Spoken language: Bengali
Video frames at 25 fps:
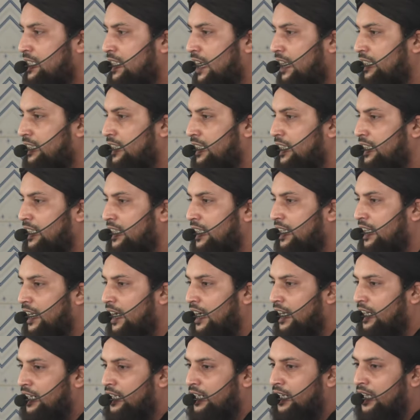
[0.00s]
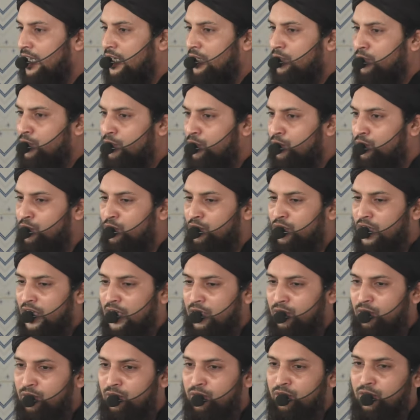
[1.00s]
যাদেরকে আল্লাহ কোনো
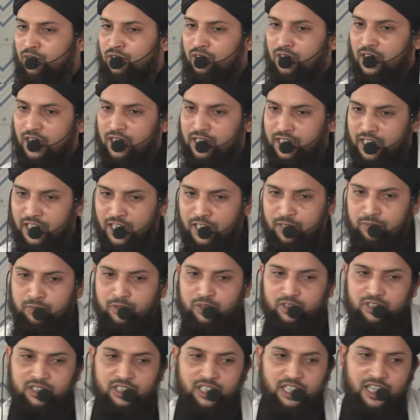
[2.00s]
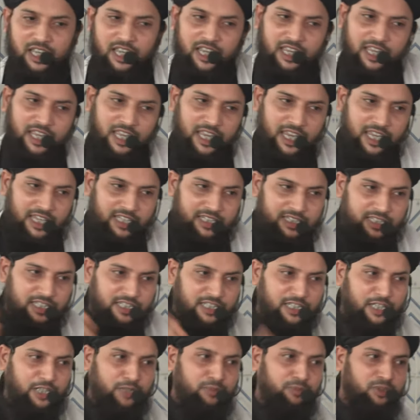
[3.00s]
না কোনো নিয়ামত দিয়ে এই
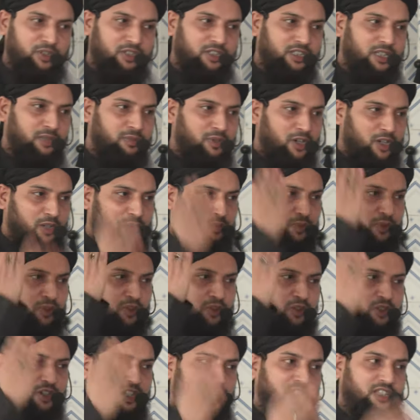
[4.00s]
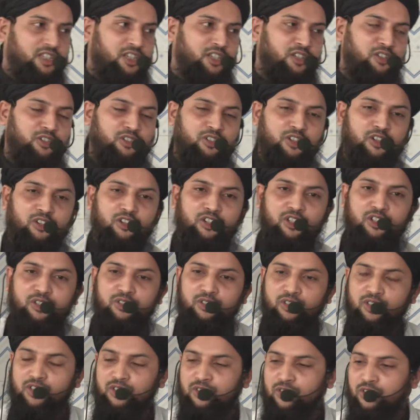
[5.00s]
দিনের মধ্যে ভরপুর করেছেন সকলে
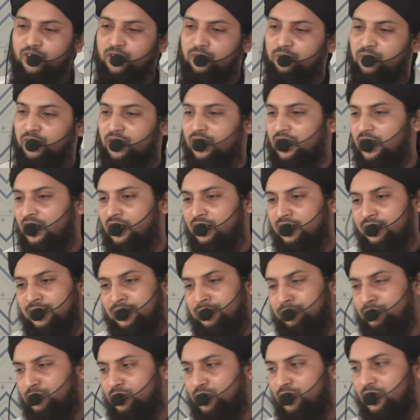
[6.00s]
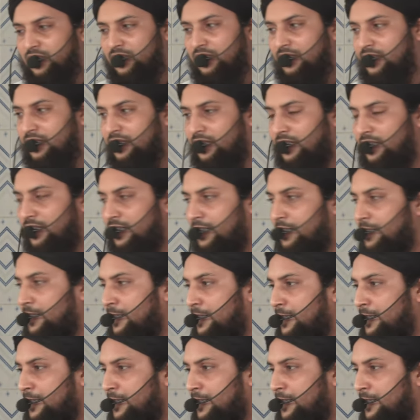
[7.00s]
জোরে সরে বলি আলহামদুলিল্লাহ